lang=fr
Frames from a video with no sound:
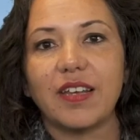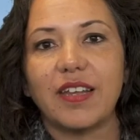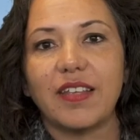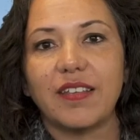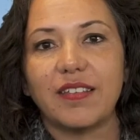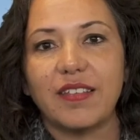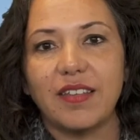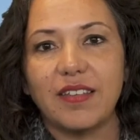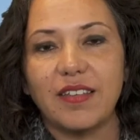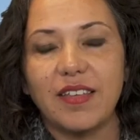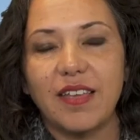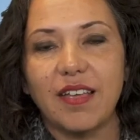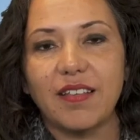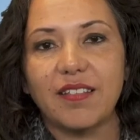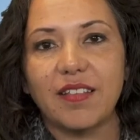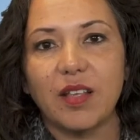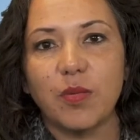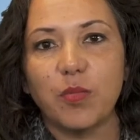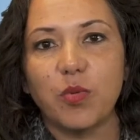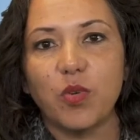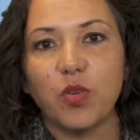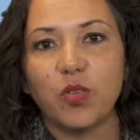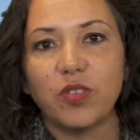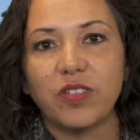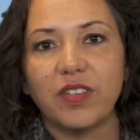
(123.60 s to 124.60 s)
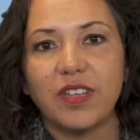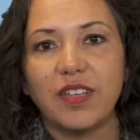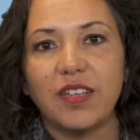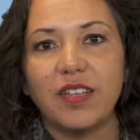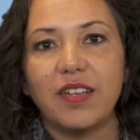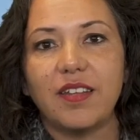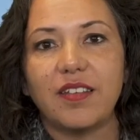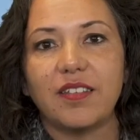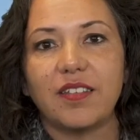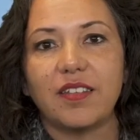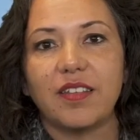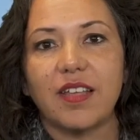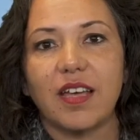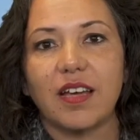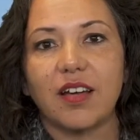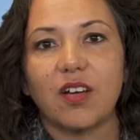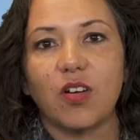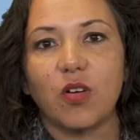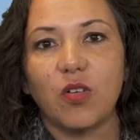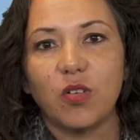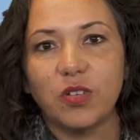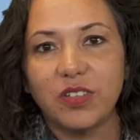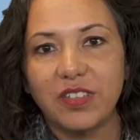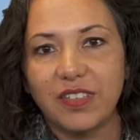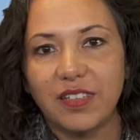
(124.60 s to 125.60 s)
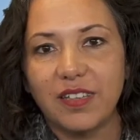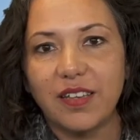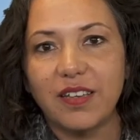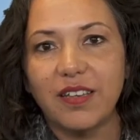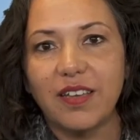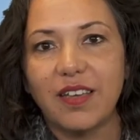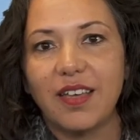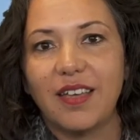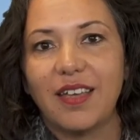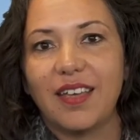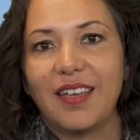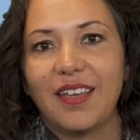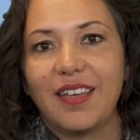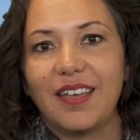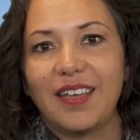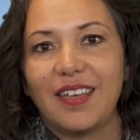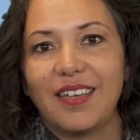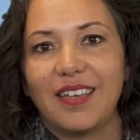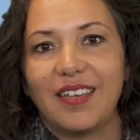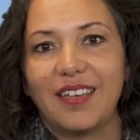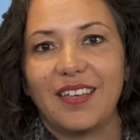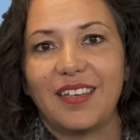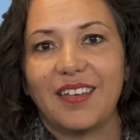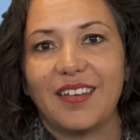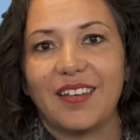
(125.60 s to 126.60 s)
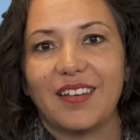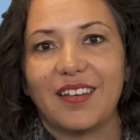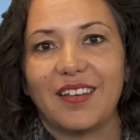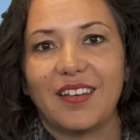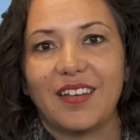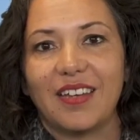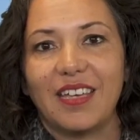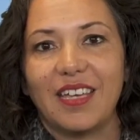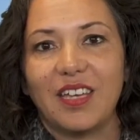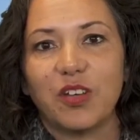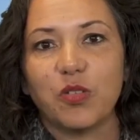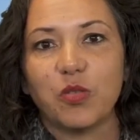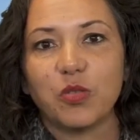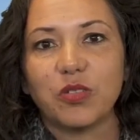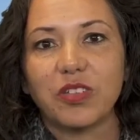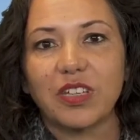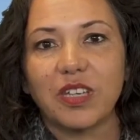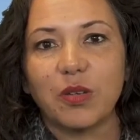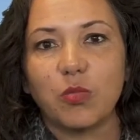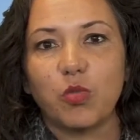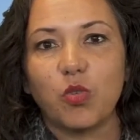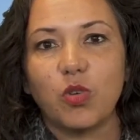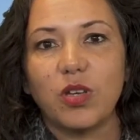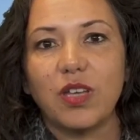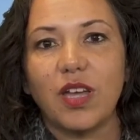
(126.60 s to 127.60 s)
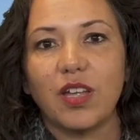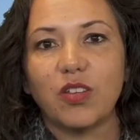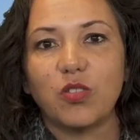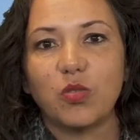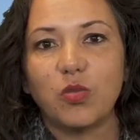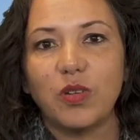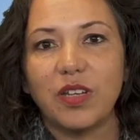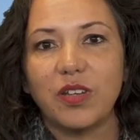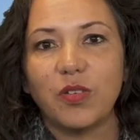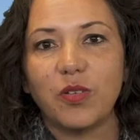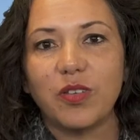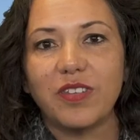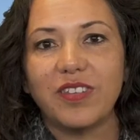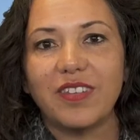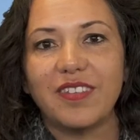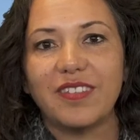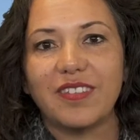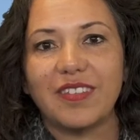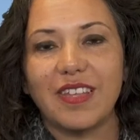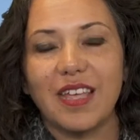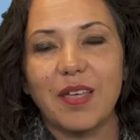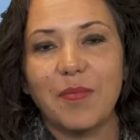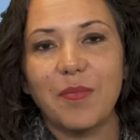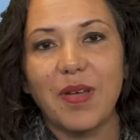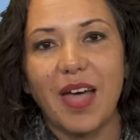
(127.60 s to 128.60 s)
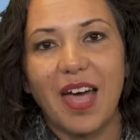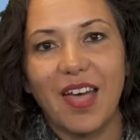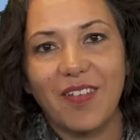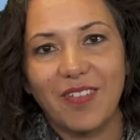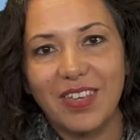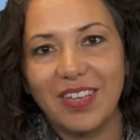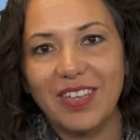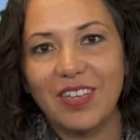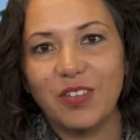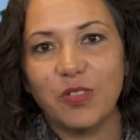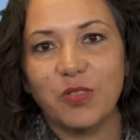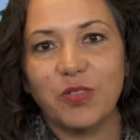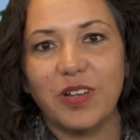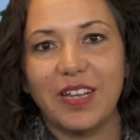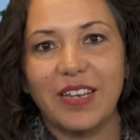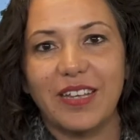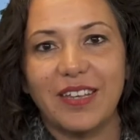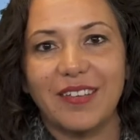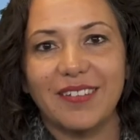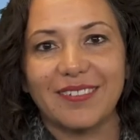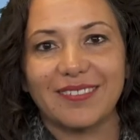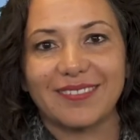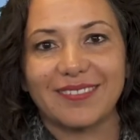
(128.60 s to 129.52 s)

les aider à s'implanter, les aider à grandir et, euh, contribuer à tout l'écosystème avec Innovale.